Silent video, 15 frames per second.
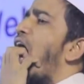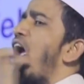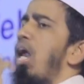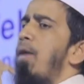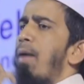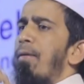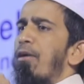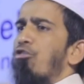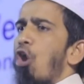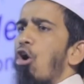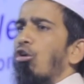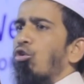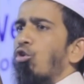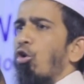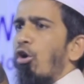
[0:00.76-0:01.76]
এইভাবে
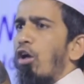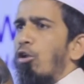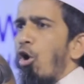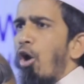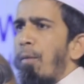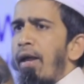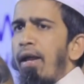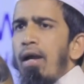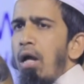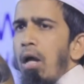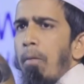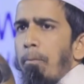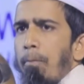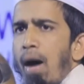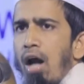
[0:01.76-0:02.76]
শক্ত করে ধরবে
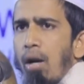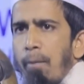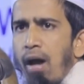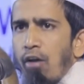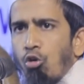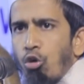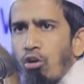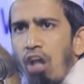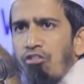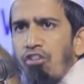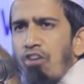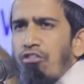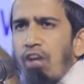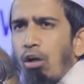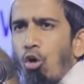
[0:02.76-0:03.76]
বারবার ছুটার
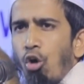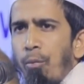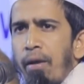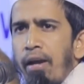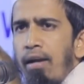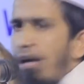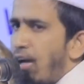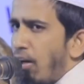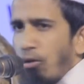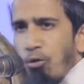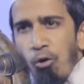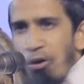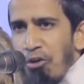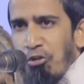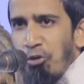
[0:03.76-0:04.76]
চেষ্টা করবে
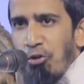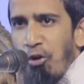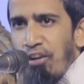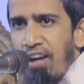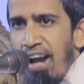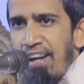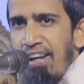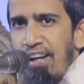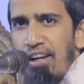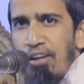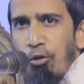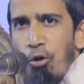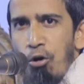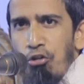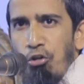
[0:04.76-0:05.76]
কোনো সুযোগ নাই
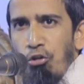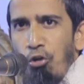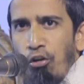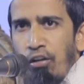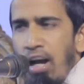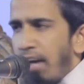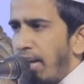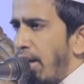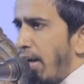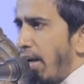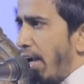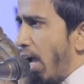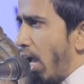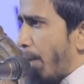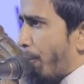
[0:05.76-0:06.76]
কোনো সুযোগ নাই
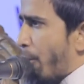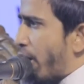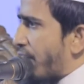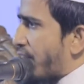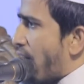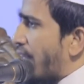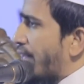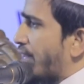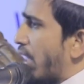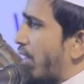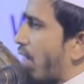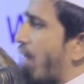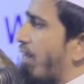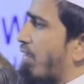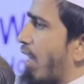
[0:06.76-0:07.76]
এরপরে টানতে
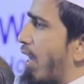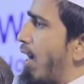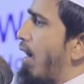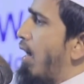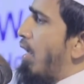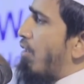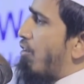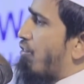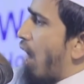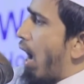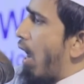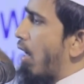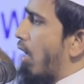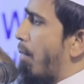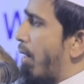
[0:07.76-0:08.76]
টানতে
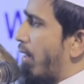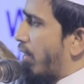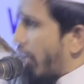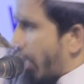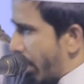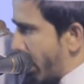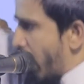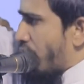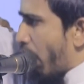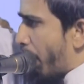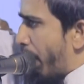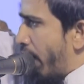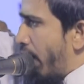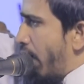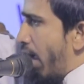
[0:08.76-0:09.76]
জাহান্নামের দিকে নিয়ে
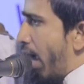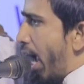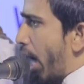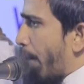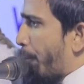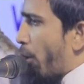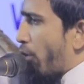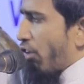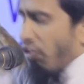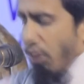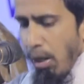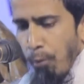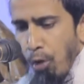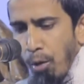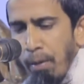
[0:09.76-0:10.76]
যাবে এক পর্যায়ে সে
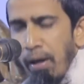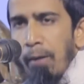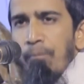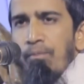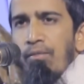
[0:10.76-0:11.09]
বলবে